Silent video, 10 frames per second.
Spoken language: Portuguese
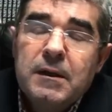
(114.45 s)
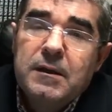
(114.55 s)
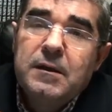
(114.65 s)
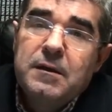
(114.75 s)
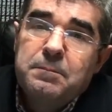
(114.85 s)

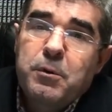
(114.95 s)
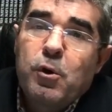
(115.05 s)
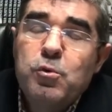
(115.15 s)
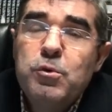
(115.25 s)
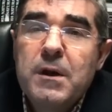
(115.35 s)
eh,
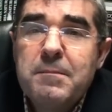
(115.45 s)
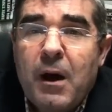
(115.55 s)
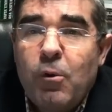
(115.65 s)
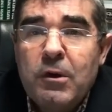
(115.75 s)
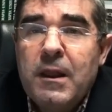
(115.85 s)
procura
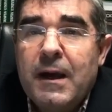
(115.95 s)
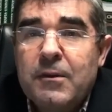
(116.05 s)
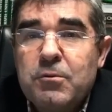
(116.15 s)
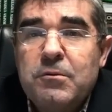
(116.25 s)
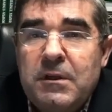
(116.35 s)
mal
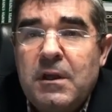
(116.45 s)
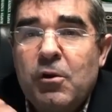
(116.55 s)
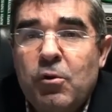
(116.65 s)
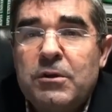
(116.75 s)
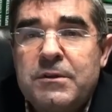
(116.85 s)
olhado e
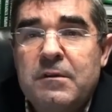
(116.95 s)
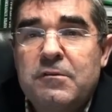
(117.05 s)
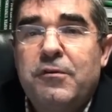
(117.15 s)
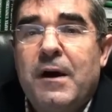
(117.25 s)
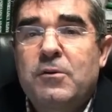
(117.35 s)
encontra
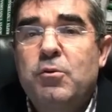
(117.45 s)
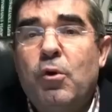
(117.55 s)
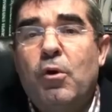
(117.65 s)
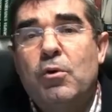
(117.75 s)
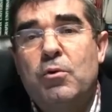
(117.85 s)
de facto
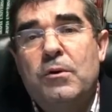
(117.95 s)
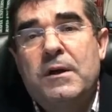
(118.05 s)
logo